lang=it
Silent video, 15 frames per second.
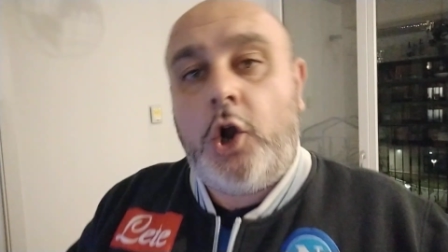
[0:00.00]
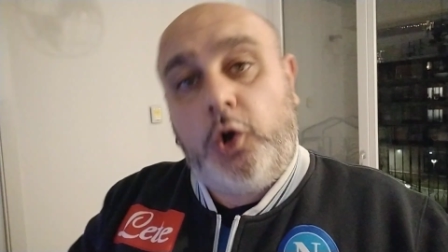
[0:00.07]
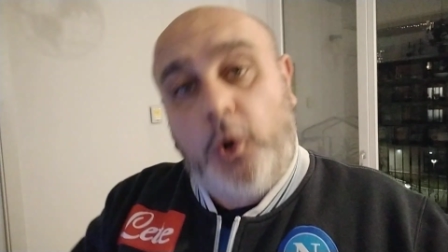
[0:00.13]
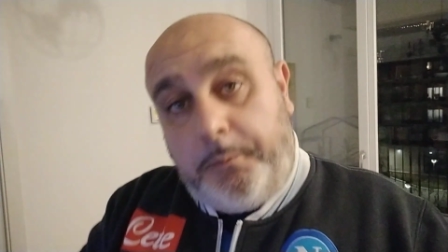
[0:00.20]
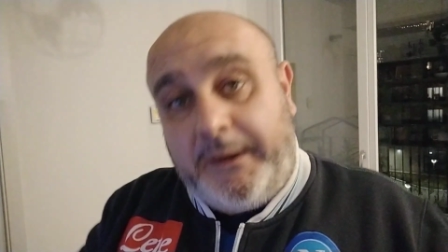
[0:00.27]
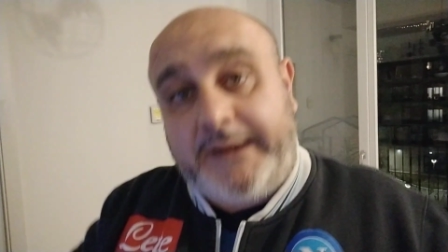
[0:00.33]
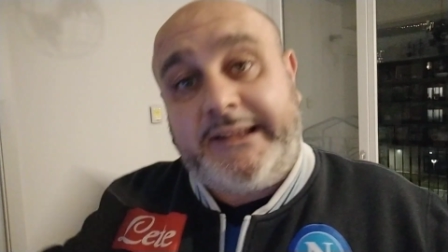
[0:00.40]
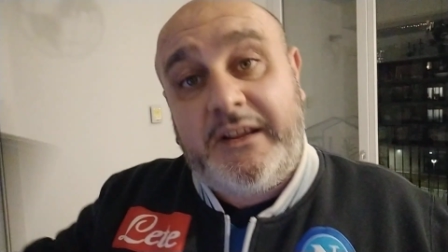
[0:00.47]
lo
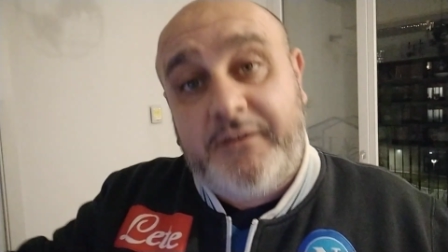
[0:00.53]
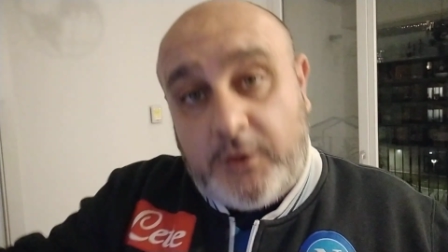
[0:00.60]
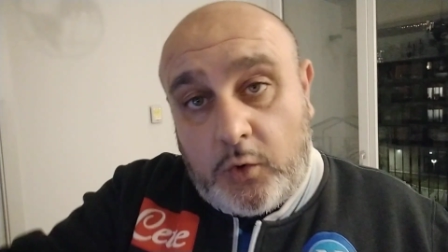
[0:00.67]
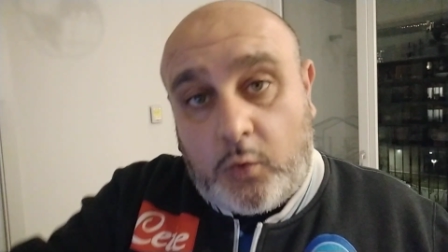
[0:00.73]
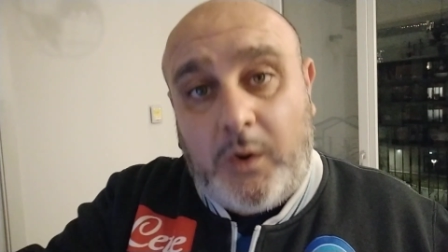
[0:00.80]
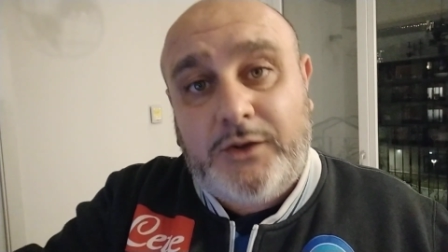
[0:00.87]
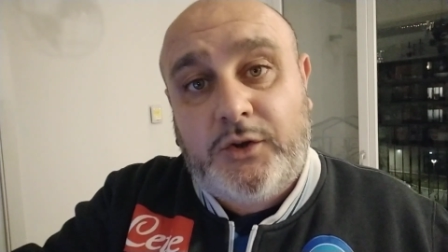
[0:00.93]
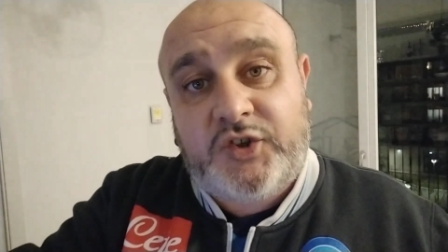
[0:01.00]
perdevano
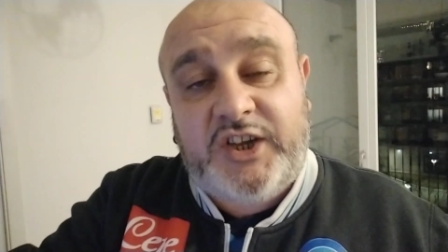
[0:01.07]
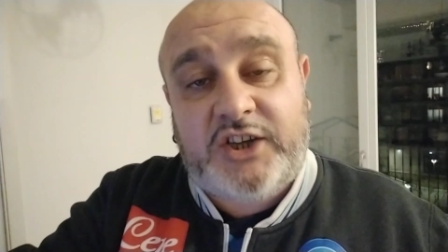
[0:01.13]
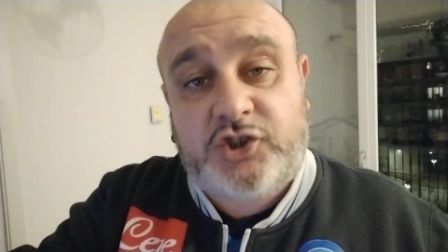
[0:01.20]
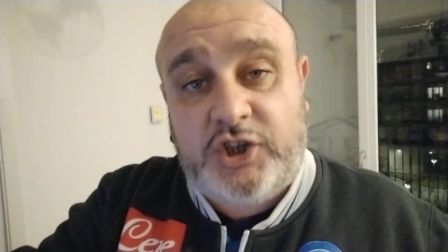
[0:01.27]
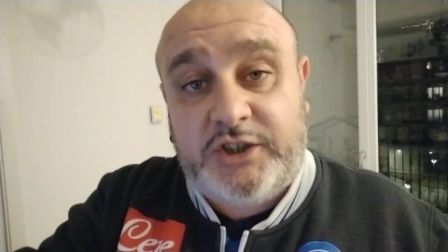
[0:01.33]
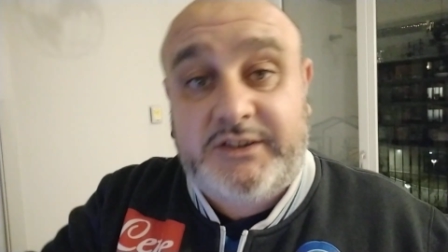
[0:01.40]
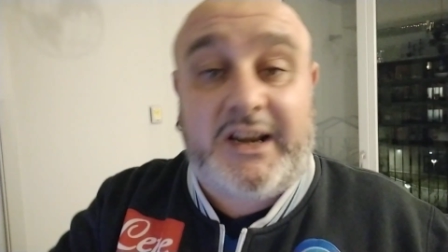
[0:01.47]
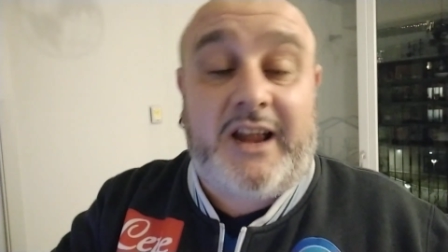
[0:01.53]
quando si
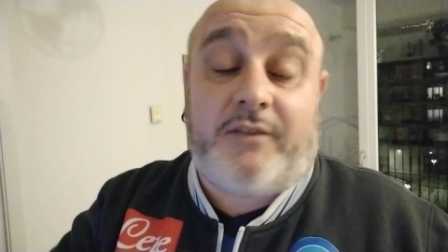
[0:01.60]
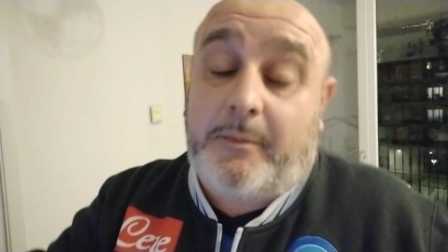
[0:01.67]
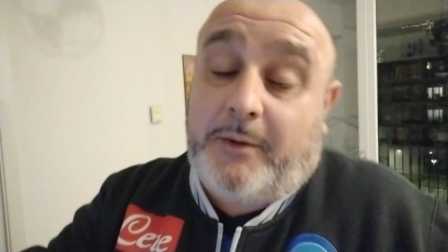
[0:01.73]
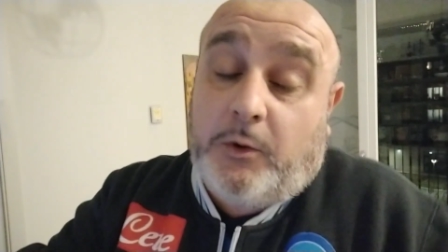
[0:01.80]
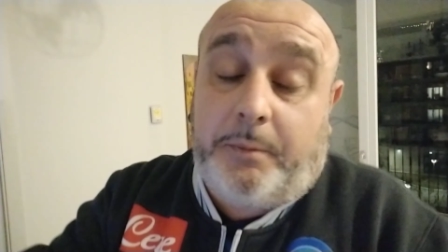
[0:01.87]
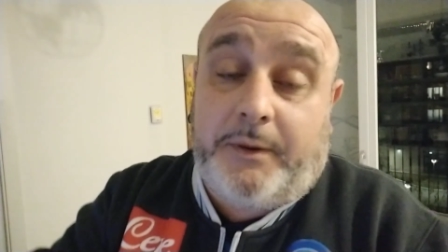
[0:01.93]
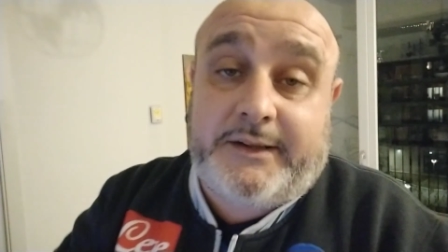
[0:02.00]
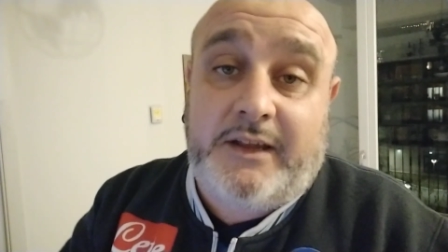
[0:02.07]
accentrava, ma
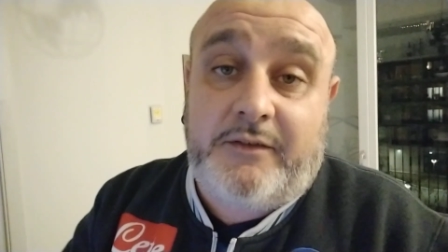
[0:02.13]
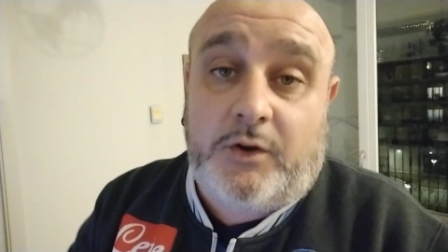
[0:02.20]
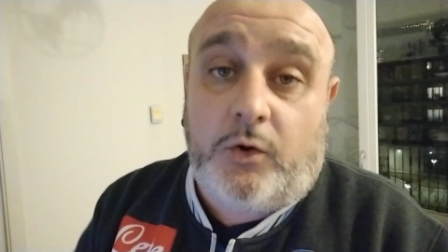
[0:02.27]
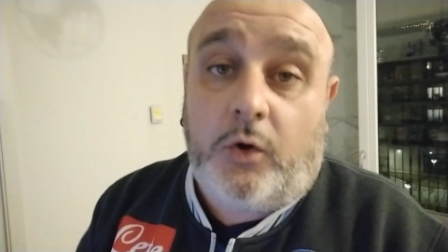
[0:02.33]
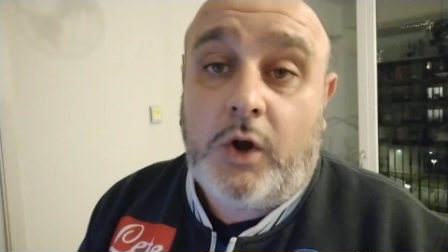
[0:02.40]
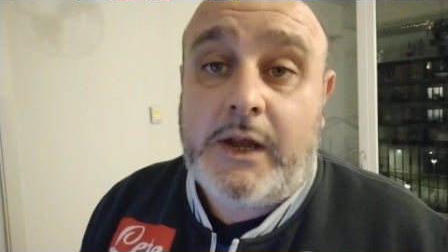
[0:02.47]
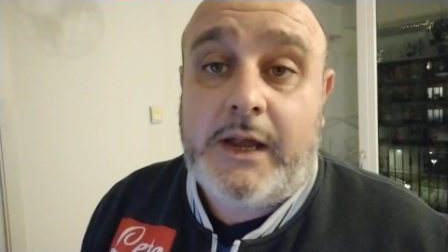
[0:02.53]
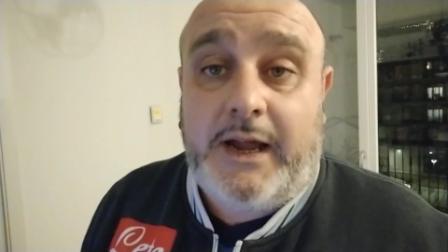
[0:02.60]
lo
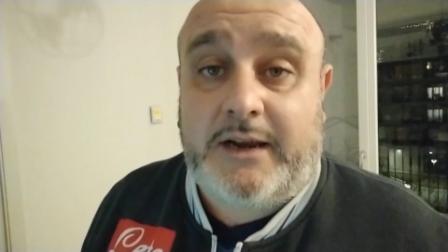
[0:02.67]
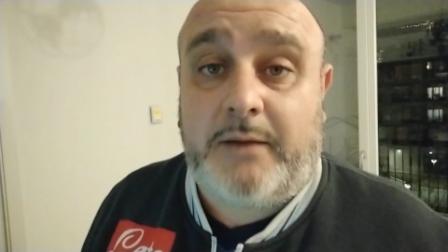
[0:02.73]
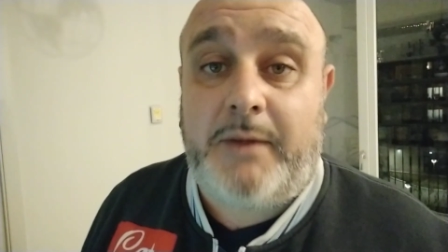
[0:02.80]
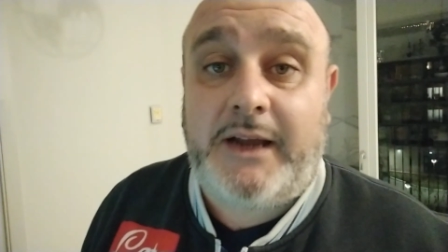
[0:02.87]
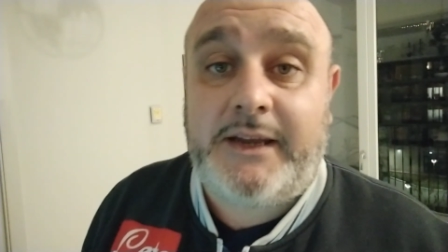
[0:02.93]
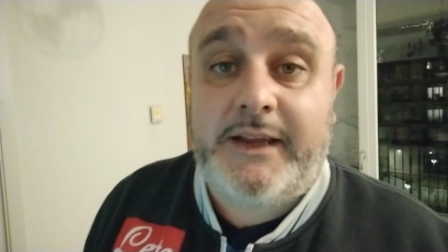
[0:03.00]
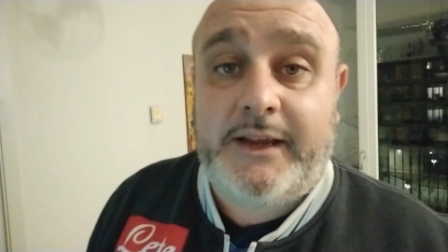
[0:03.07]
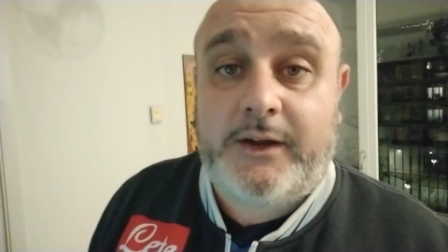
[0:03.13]
perdevano
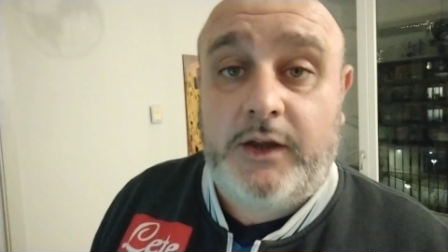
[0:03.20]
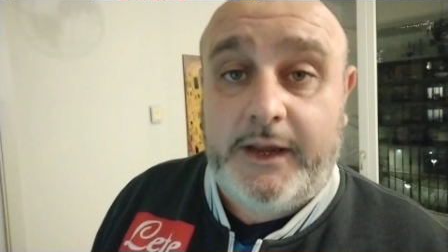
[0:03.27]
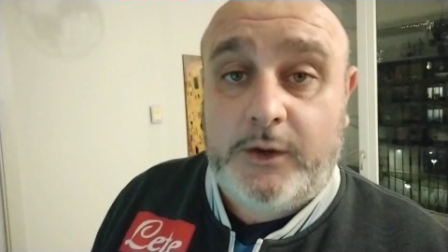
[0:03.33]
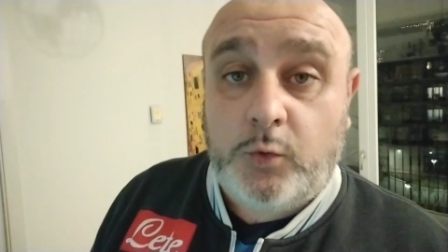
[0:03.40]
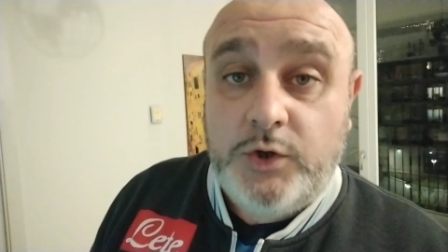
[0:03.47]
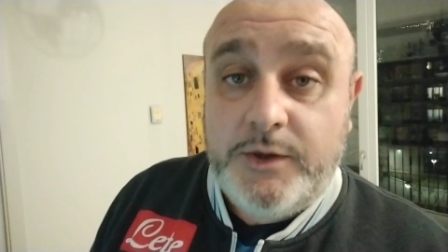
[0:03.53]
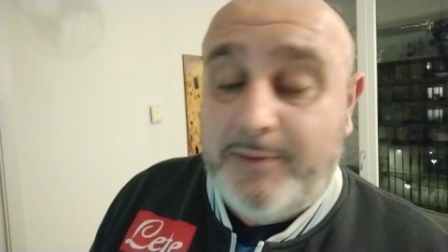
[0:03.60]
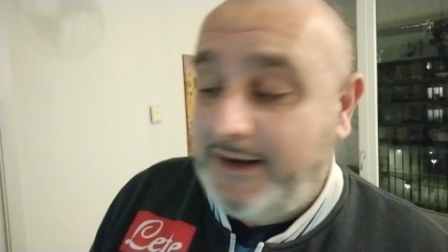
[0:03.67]
Ramani e, e
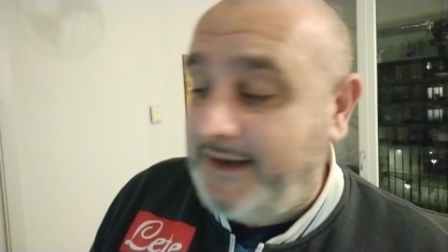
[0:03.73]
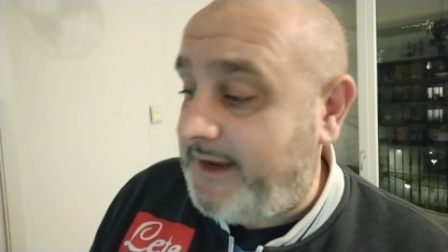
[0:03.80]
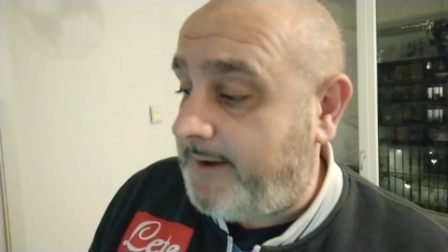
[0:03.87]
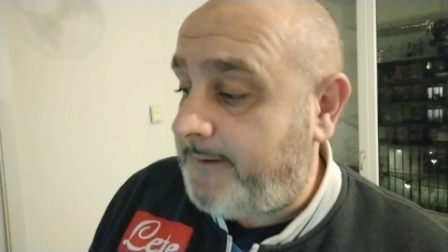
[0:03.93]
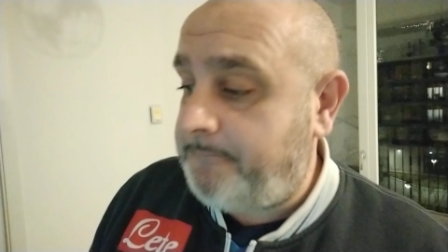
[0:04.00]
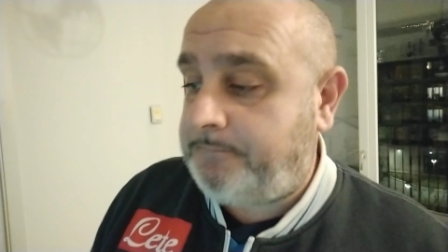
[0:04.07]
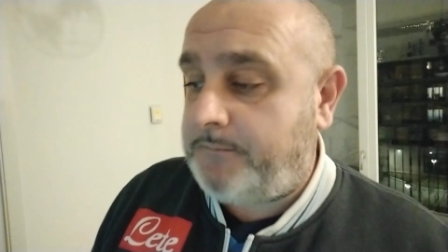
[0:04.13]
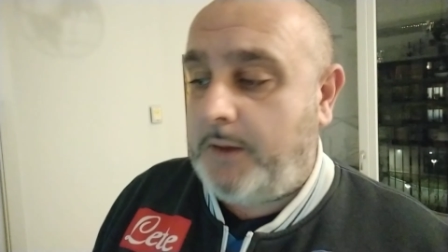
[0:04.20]
Koulibaly,